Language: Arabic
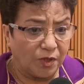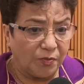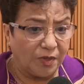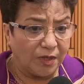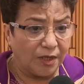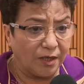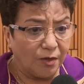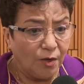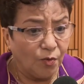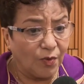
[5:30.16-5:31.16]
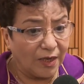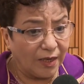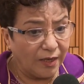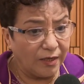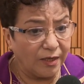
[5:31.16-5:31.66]
يكمل الآخر
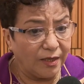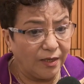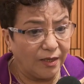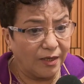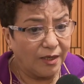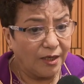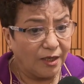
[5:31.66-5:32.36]
والغاية هي